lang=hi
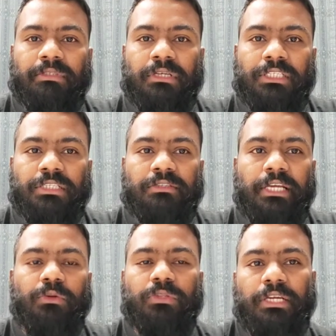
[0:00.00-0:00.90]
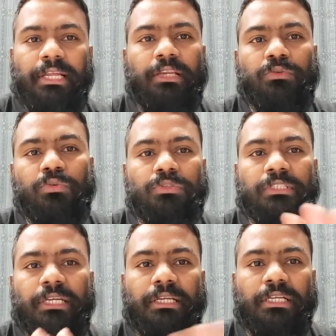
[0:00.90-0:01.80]
कंडीशन सही नहीं होती डेली उसको
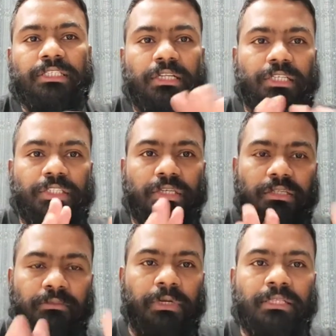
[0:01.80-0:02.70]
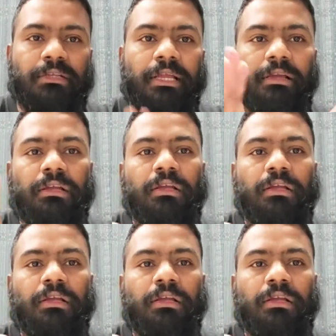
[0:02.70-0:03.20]
उससे अच्छी तरह बात कराएं